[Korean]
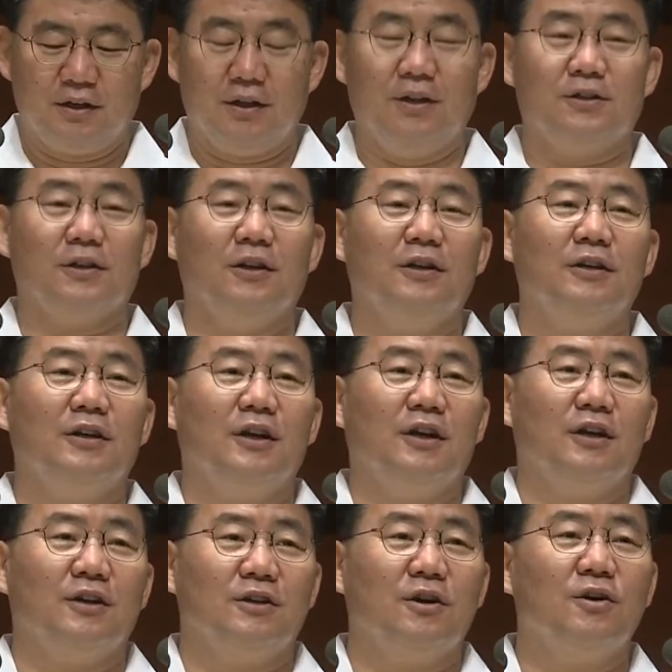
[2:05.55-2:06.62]
그래서
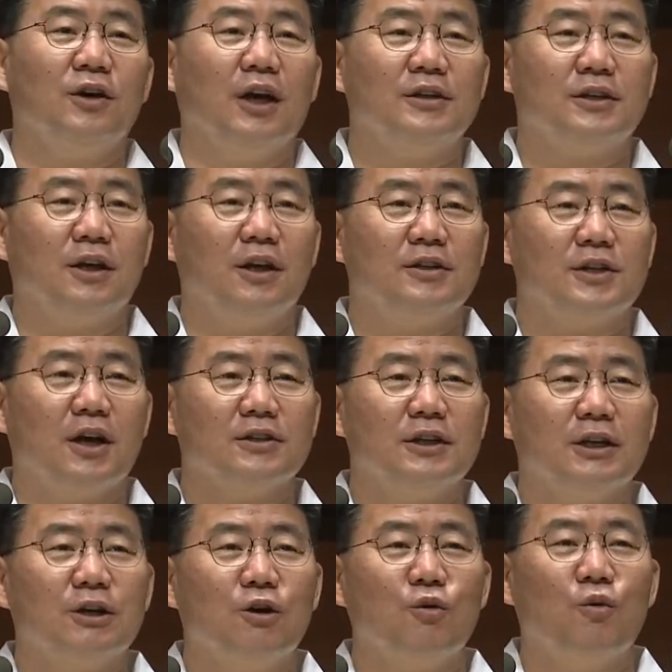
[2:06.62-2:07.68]
형에세의
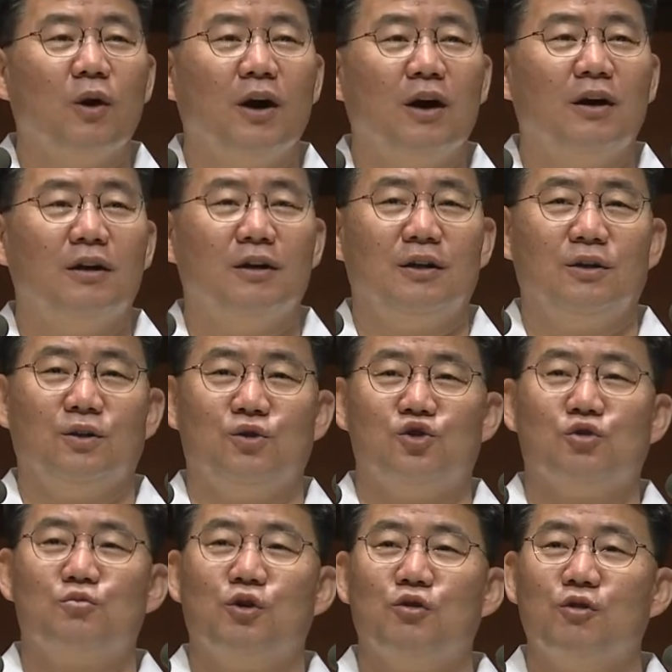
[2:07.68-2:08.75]
장자권과 또
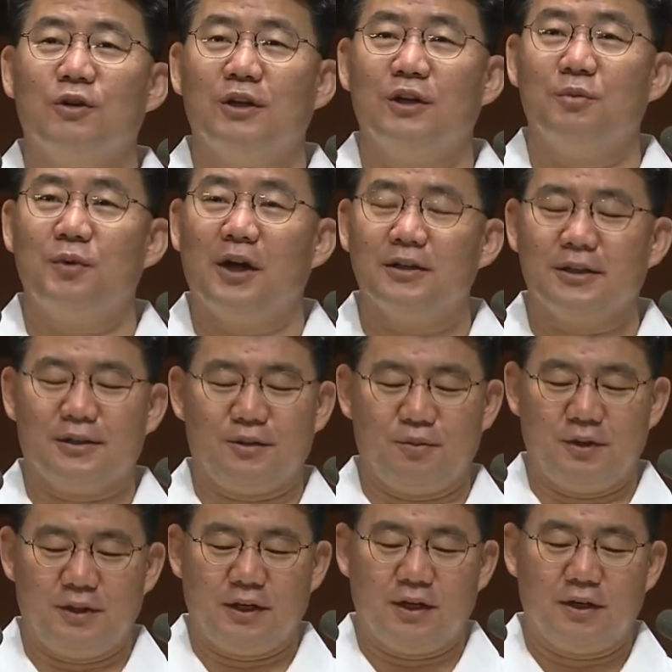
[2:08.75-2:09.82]
축복권을
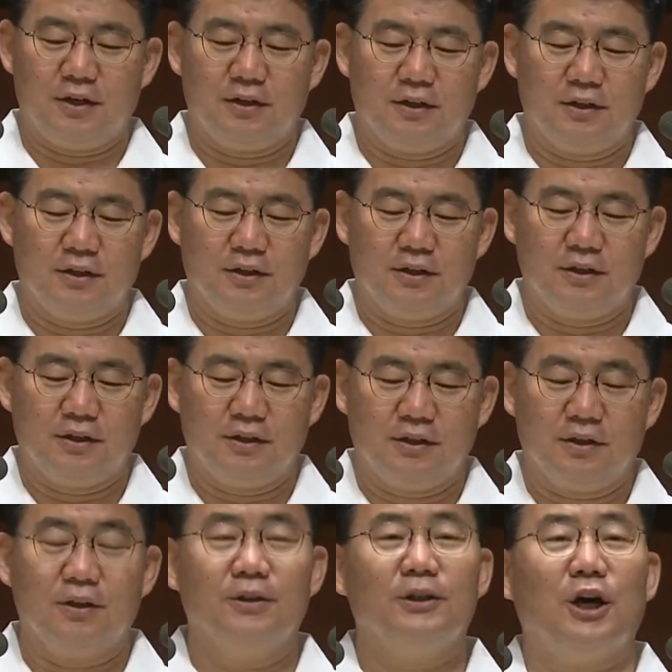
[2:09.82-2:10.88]
빼앗았습니다.
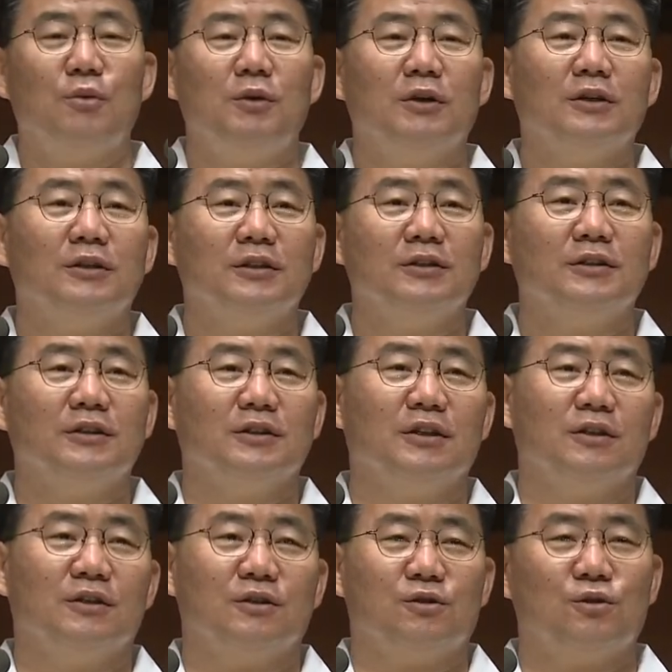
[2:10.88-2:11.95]
그런 다음에 그는
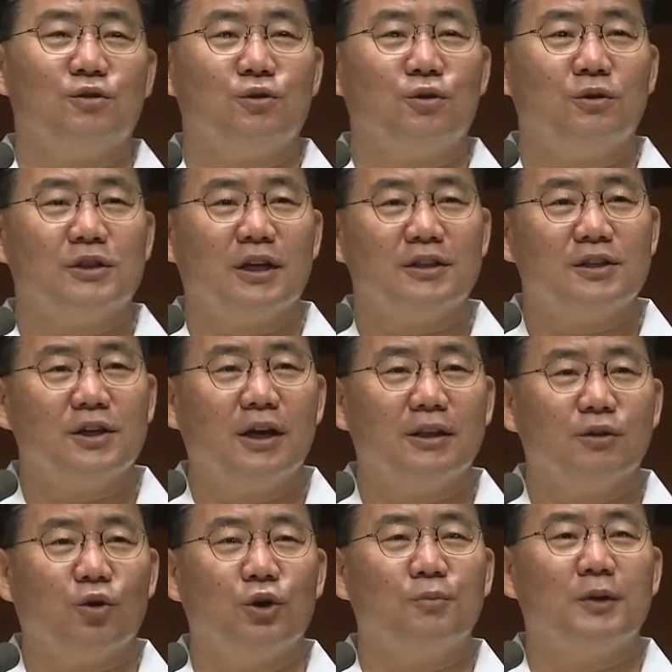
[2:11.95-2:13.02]
스스로
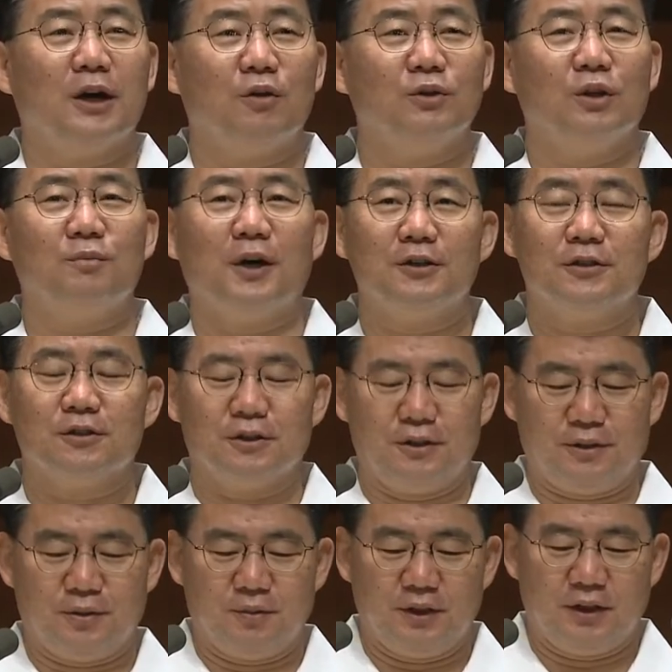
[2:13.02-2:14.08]
자처한 고립 가운데
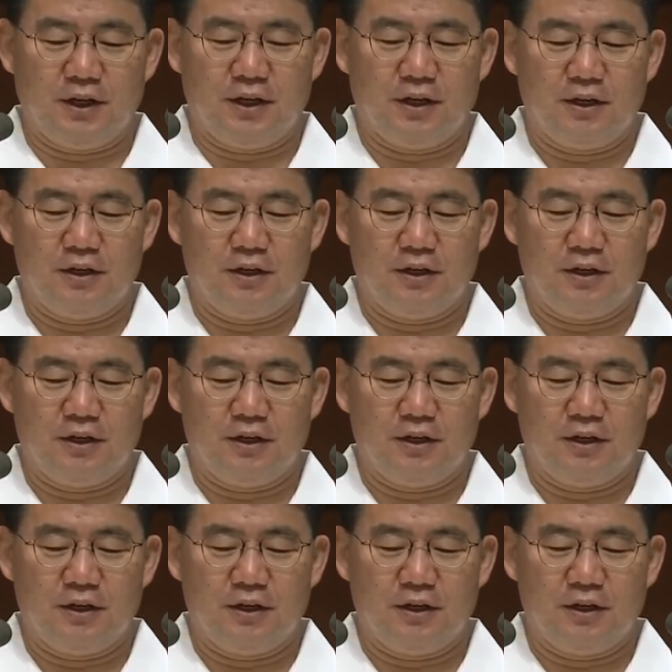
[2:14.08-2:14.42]
빠져들었습니다.